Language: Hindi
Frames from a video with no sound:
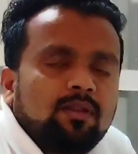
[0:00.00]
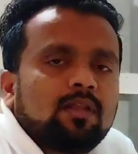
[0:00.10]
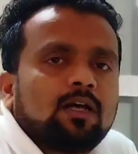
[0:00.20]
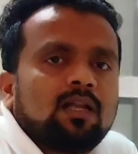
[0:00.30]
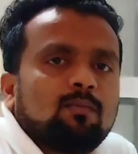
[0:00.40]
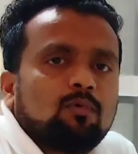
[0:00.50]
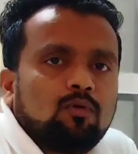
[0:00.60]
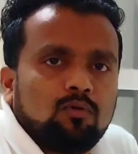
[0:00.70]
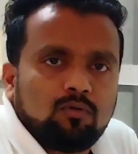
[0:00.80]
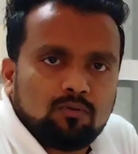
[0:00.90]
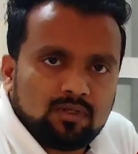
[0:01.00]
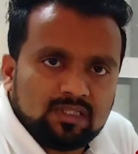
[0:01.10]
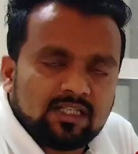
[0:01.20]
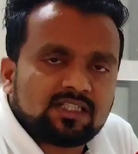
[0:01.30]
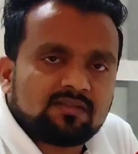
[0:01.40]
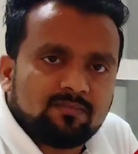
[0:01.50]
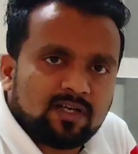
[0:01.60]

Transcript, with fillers: मीन्स अगर आपको जस्ट